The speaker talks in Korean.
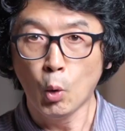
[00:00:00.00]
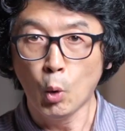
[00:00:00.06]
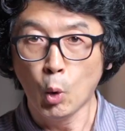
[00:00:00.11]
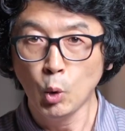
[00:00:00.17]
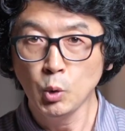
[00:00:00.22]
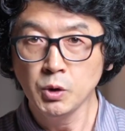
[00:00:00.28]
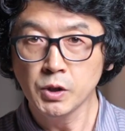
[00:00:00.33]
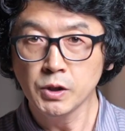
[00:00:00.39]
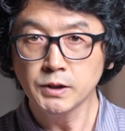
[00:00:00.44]

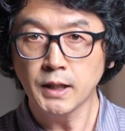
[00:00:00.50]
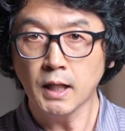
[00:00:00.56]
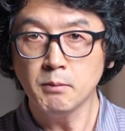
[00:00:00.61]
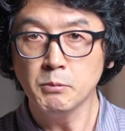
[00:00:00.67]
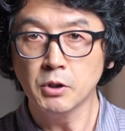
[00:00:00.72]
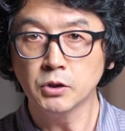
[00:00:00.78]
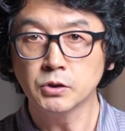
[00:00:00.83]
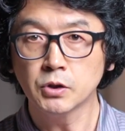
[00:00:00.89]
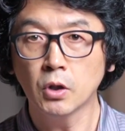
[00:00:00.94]
오늘을
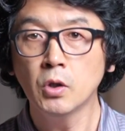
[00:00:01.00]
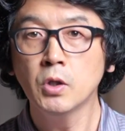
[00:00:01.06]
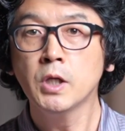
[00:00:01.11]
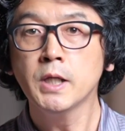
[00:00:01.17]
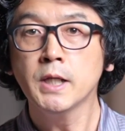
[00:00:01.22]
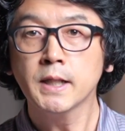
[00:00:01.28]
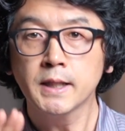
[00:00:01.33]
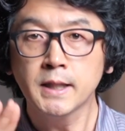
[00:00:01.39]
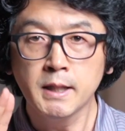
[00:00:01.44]
살면서
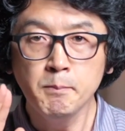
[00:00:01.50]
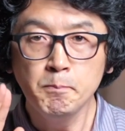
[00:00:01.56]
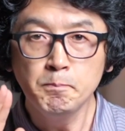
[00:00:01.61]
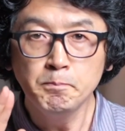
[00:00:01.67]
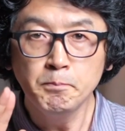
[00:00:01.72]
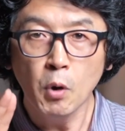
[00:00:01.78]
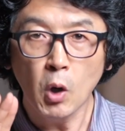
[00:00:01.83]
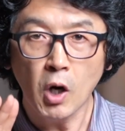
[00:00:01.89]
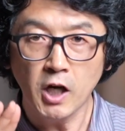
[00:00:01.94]

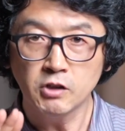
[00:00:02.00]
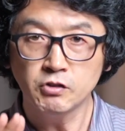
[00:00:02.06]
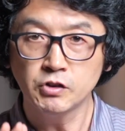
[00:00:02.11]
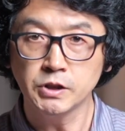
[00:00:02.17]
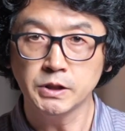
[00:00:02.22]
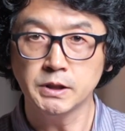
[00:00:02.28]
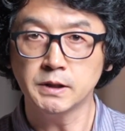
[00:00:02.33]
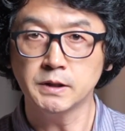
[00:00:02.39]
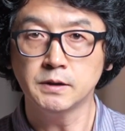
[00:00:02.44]
기뻐할
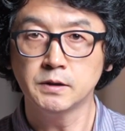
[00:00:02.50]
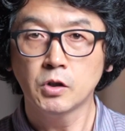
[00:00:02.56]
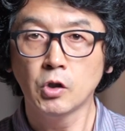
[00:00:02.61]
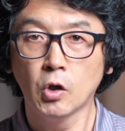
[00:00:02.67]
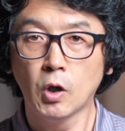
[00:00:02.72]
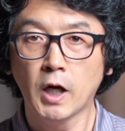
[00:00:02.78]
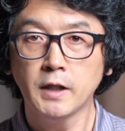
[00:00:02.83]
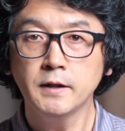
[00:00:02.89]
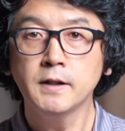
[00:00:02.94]
수 있는
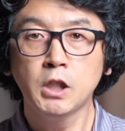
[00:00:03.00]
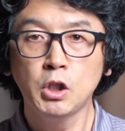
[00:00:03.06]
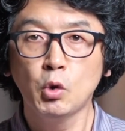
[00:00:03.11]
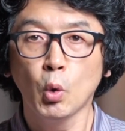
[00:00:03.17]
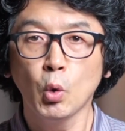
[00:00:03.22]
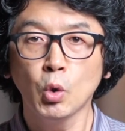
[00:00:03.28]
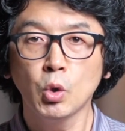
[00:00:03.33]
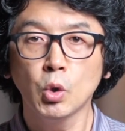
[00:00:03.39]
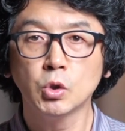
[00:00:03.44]
그러한
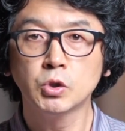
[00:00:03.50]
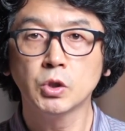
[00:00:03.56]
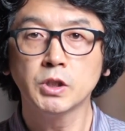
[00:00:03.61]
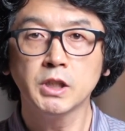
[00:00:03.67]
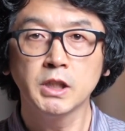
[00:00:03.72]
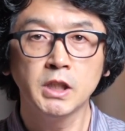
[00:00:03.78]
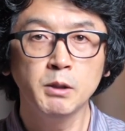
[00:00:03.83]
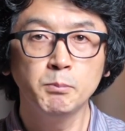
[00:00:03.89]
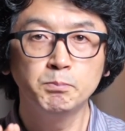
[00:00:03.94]

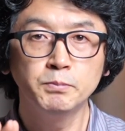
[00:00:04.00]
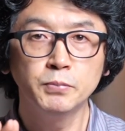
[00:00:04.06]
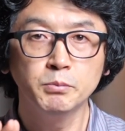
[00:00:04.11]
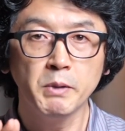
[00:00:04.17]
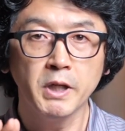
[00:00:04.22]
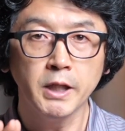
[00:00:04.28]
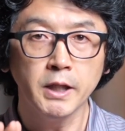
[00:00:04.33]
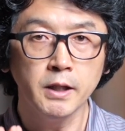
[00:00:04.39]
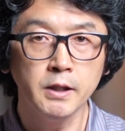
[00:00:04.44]
기독교적
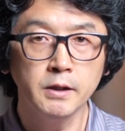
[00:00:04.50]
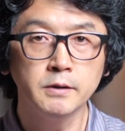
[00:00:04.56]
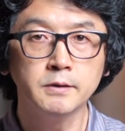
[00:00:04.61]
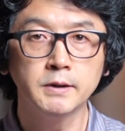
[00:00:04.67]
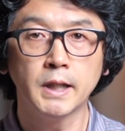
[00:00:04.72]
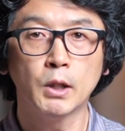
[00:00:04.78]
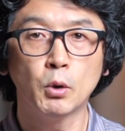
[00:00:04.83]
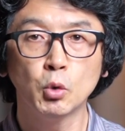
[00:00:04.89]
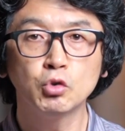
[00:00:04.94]
기쁨에
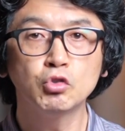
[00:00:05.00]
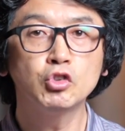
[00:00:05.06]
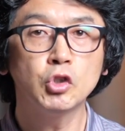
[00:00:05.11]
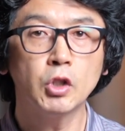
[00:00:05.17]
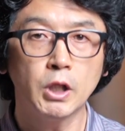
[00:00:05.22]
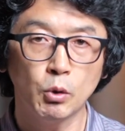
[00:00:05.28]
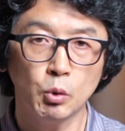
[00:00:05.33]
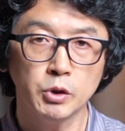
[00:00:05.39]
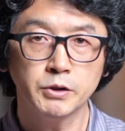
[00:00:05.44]
이른다고
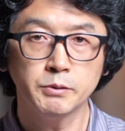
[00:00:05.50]
추천하고